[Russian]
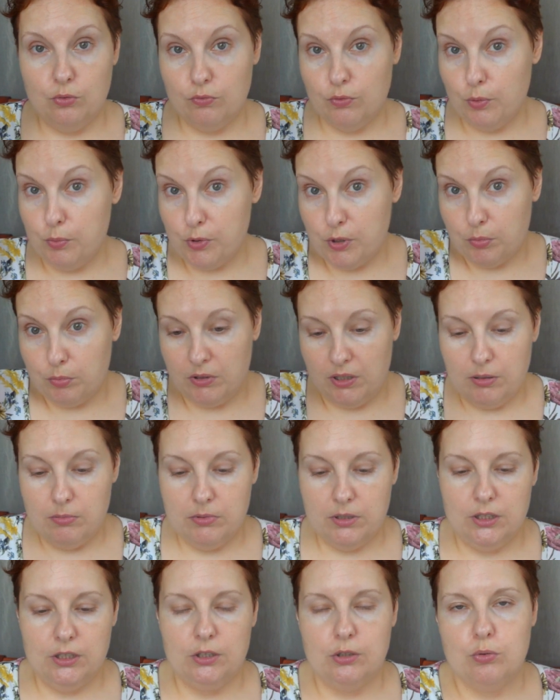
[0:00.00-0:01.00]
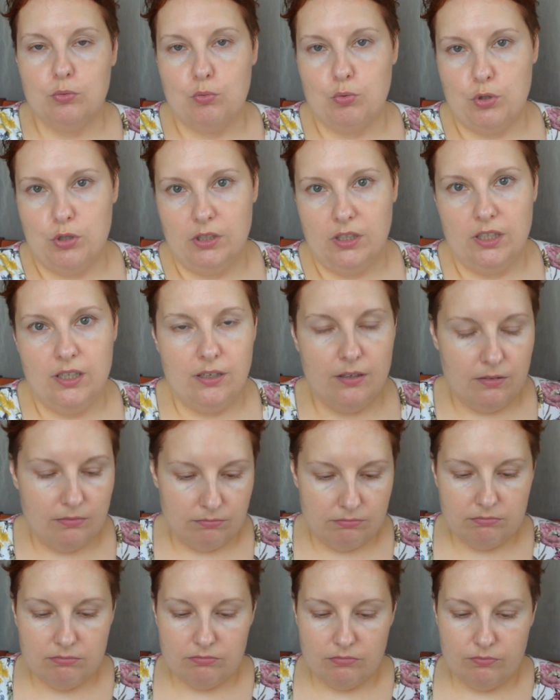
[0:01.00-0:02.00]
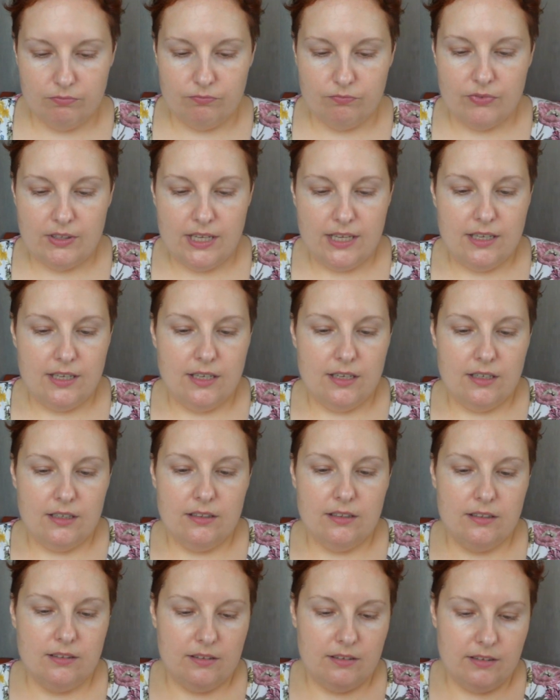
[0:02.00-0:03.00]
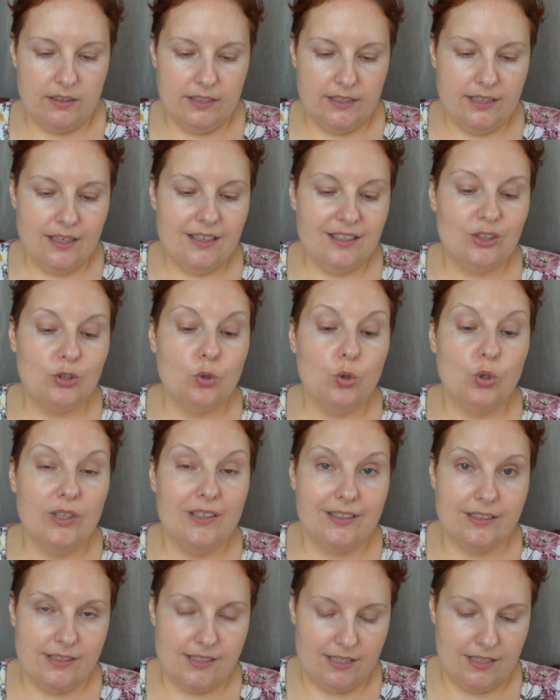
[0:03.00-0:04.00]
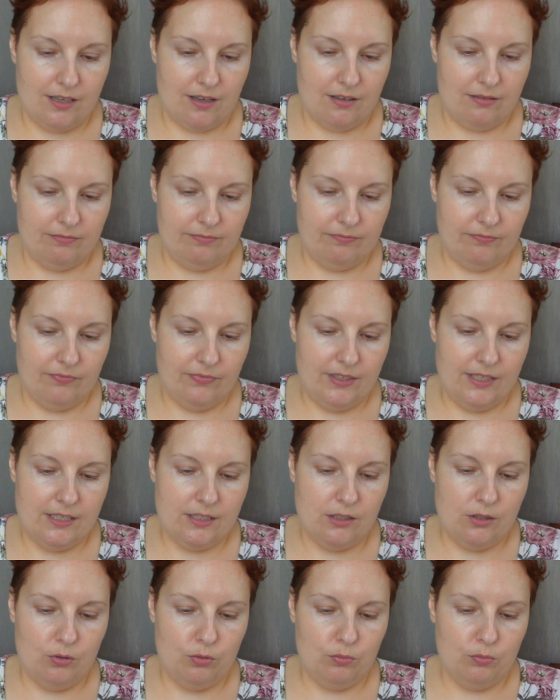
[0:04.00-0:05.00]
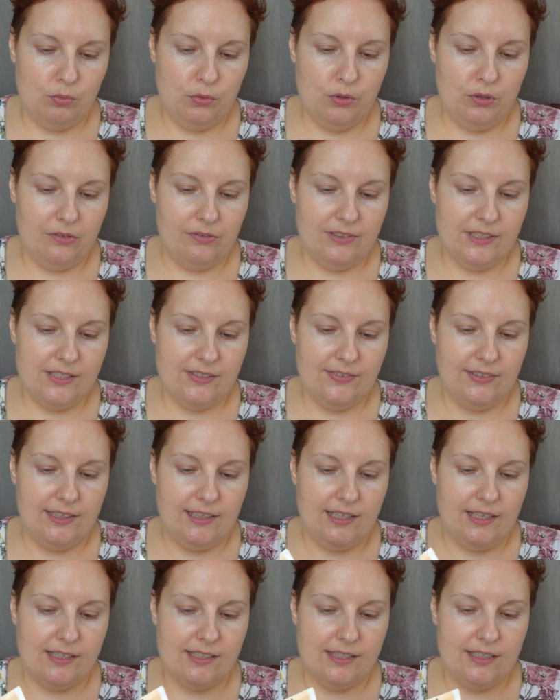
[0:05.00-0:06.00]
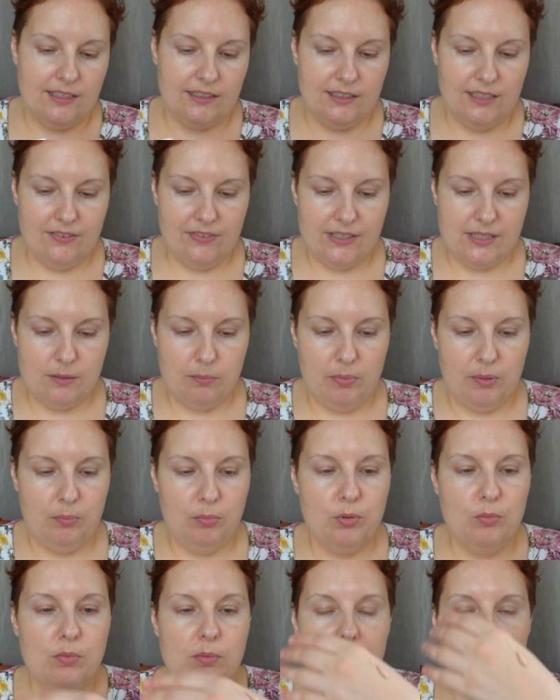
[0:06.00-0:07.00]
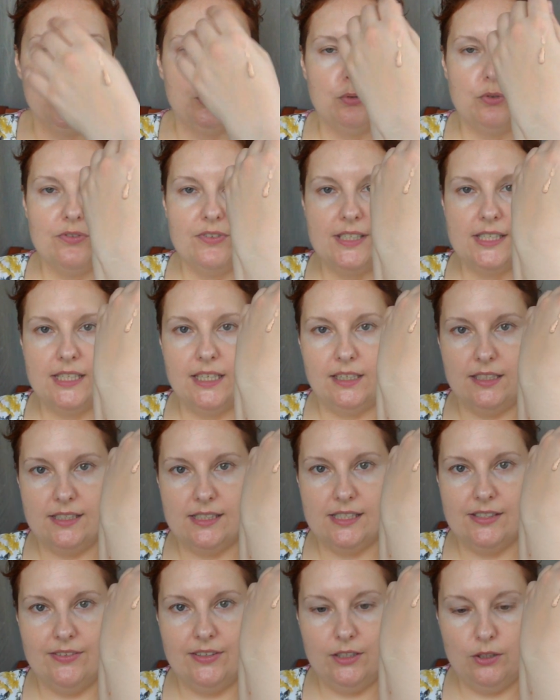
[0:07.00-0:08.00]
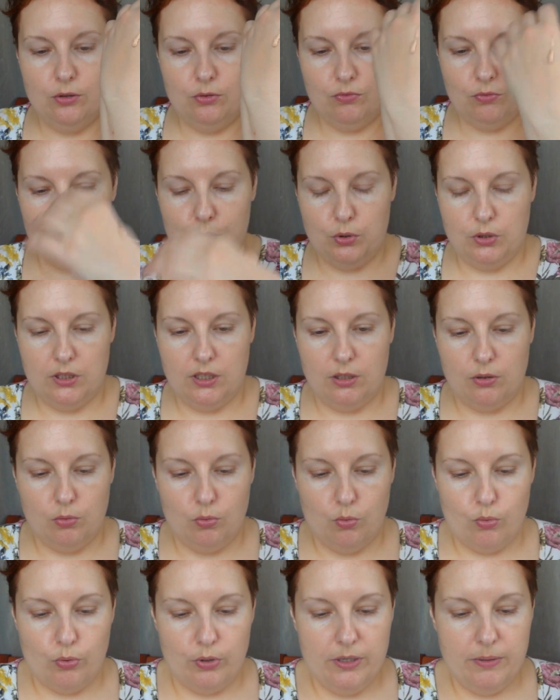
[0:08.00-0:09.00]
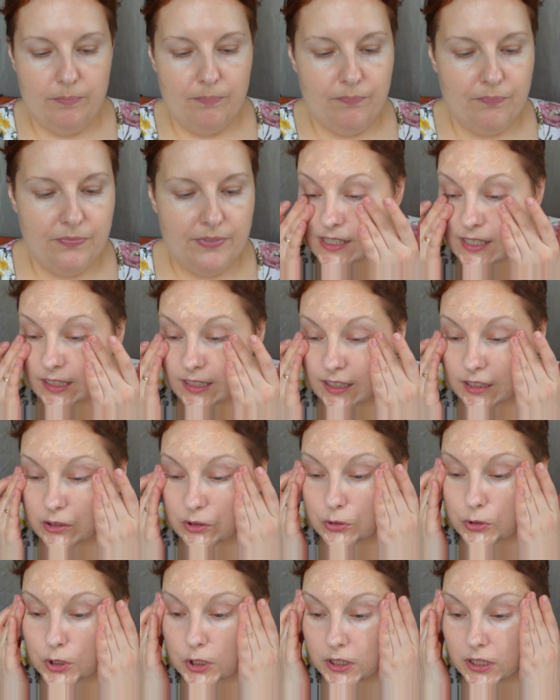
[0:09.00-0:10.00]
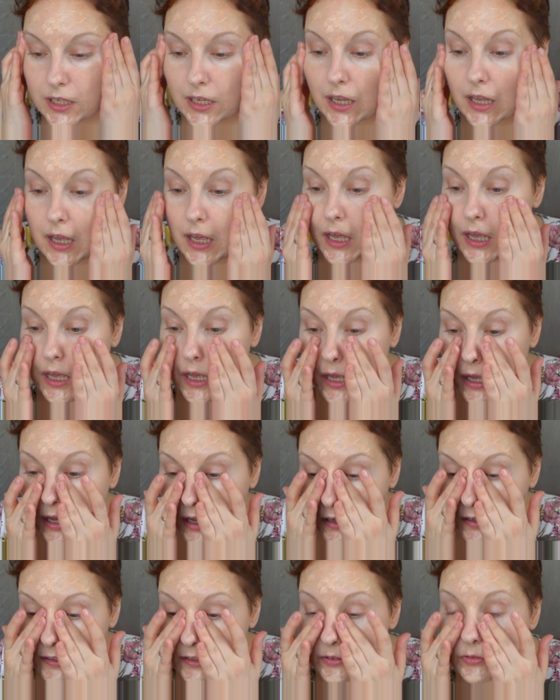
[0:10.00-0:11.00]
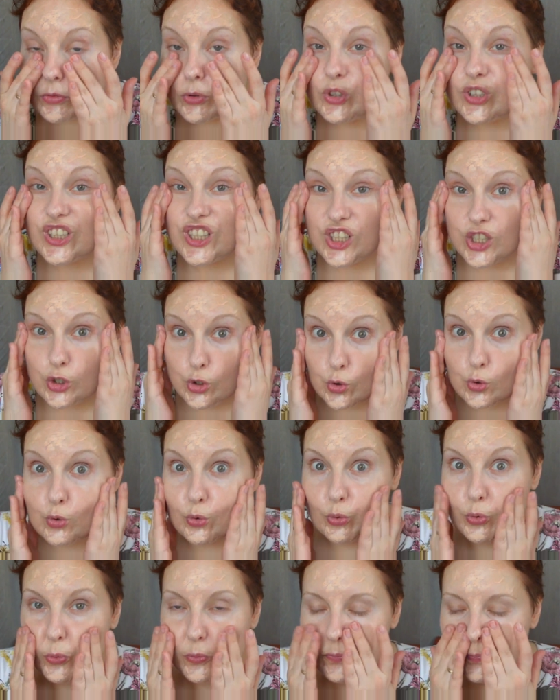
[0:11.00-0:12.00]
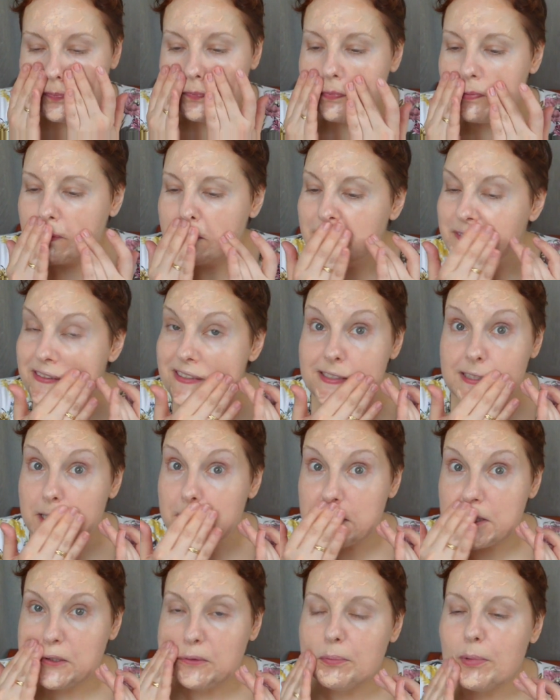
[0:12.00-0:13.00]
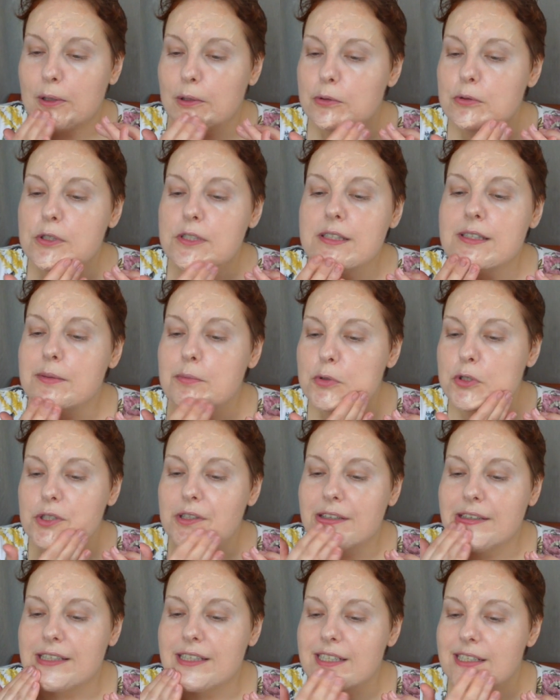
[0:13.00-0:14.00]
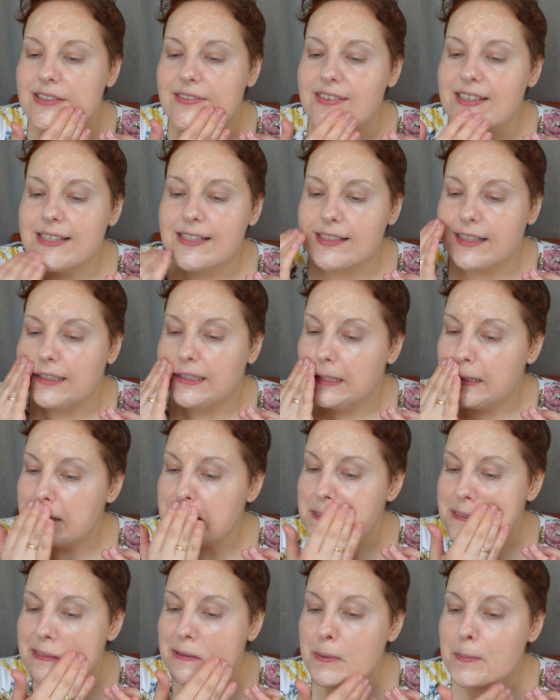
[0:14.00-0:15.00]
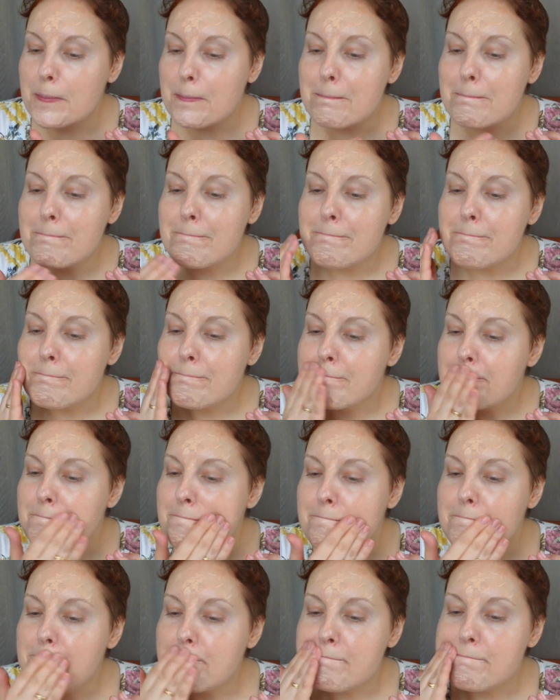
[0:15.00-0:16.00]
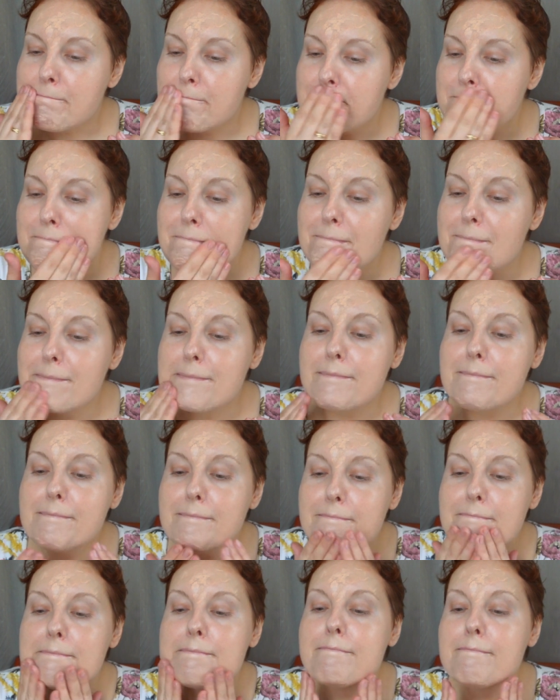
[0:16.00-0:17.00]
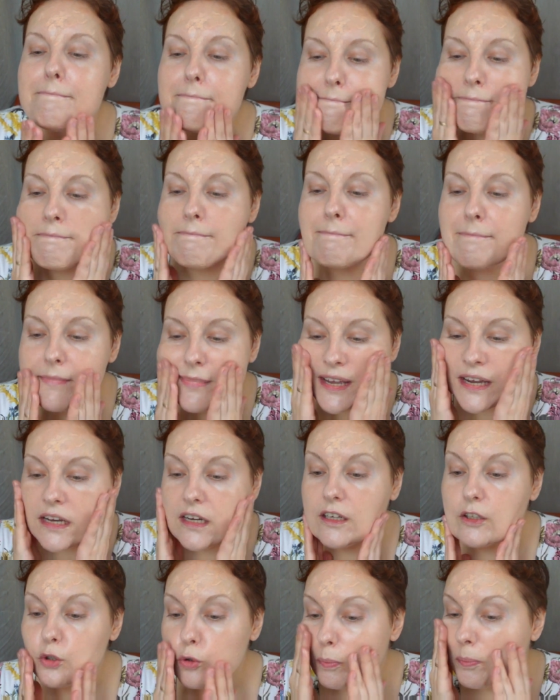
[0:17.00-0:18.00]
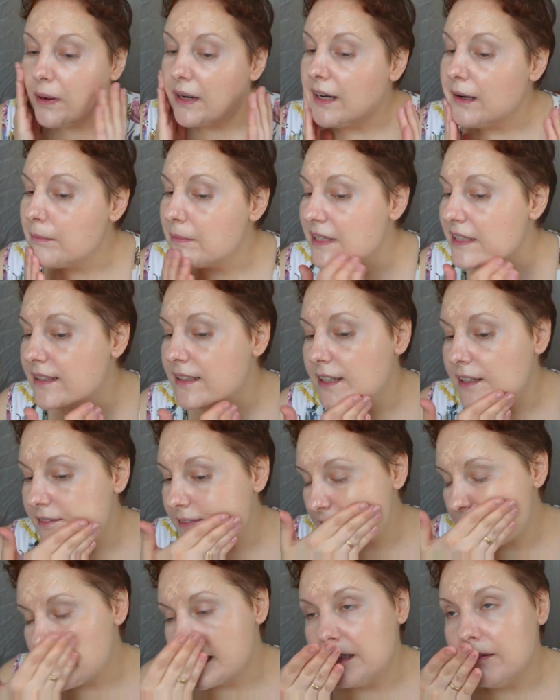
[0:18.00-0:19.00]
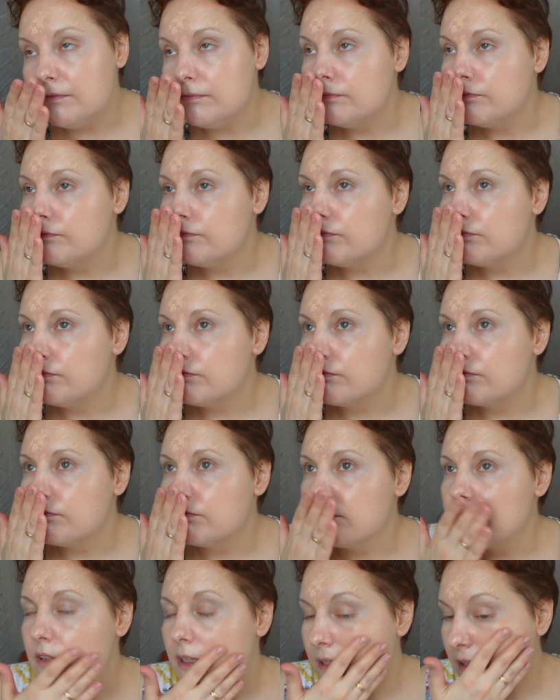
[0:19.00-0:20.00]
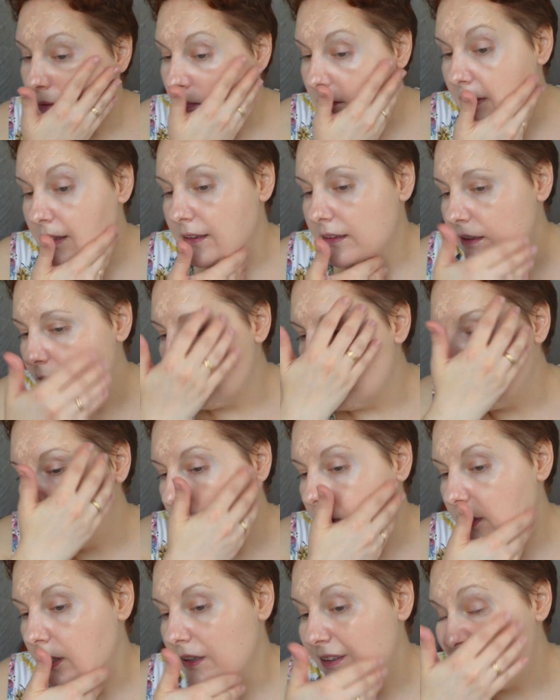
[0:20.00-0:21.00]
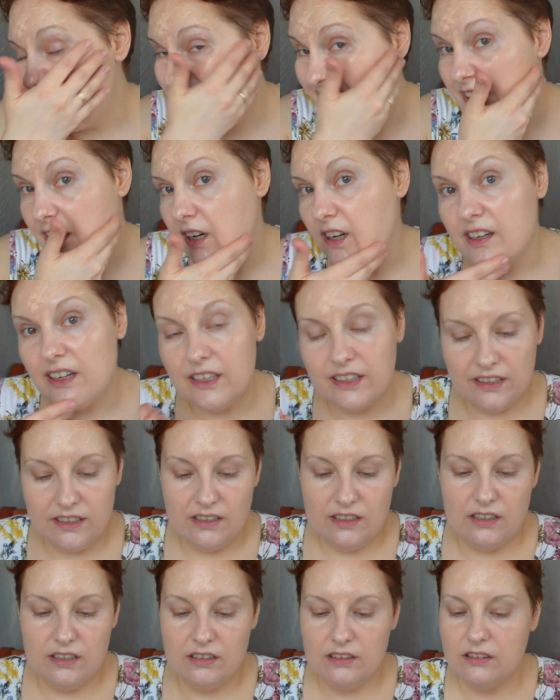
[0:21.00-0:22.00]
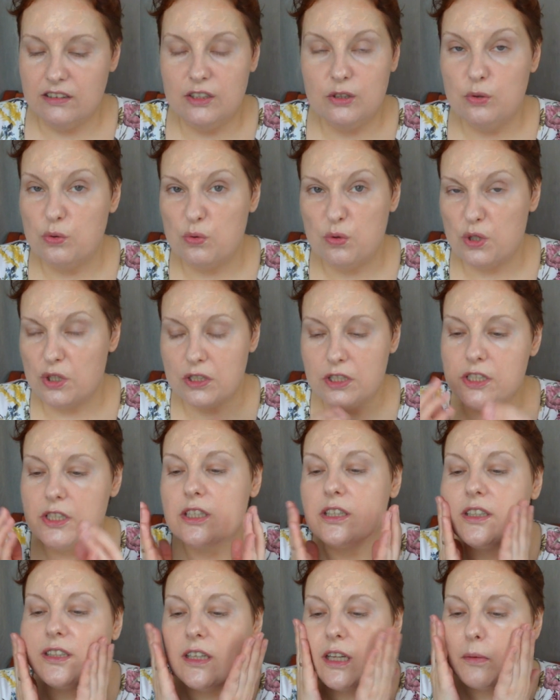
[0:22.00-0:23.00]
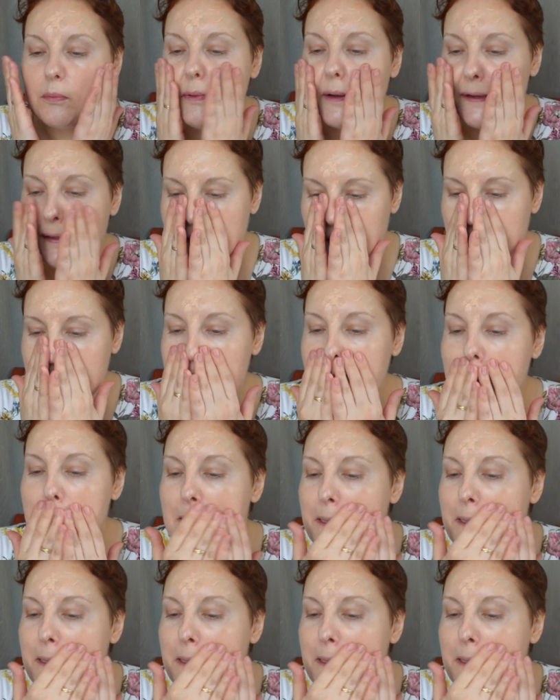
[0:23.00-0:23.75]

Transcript: ну, в общем, нам это и нужно. Я, я только за, если он будет высветлять. Так, давайте попробуем. Это универсальный цвет, он вот такой. Я тоже его нанесу. Не знаю, что получится, может, конечно, весь катается. Угу. Ну, пока мне нравится. Аромат такой нейтральный, не душащий, нормальный.